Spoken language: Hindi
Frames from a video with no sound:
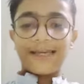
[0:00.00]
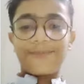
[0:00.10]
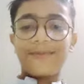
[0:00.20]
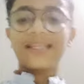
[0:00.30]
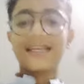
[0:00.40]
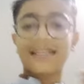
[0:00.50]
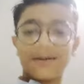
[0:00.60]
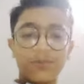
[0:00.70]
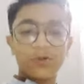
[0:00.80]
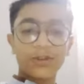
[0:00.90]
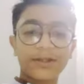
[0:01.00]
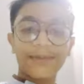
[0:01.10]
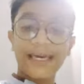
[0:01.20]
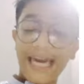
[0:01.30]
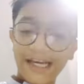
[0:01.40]
मेरा कंप्यूटर में
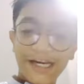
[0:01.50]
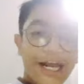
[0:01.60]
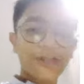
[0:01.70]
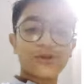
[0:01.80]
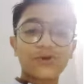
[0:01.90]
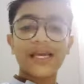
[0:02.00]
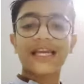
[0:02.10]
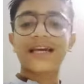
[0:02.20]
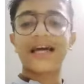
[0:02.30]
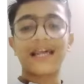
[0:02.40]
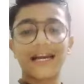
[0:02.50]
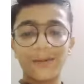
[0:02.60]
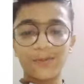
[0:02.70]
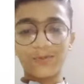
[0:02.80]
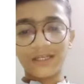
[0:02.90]
एरर आ चुका है
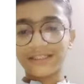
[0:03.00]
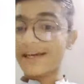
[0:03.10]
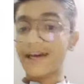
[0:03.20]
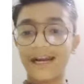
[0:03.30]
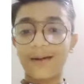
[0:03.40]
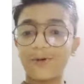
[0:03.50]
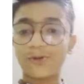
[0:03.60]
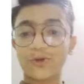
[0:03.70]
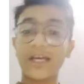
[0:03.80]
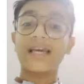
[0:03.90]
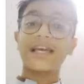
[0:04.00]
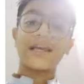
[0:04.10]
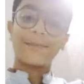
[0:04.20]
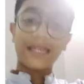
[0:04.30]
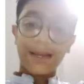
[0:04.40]
ख़राब लगता है ख़राब हो चुका है
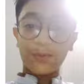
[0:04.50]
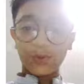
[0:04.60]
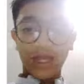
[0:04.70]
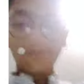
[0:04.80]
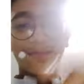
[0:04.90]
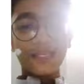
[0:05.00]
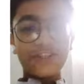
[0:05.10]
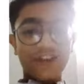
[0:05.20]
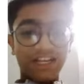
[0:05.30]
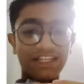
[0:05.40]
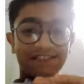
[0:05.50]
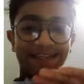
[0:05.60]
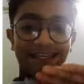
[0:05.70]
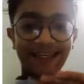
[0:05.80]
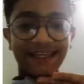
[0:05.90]
मैंने आप आप पहले जाके
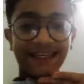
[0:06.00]
देखें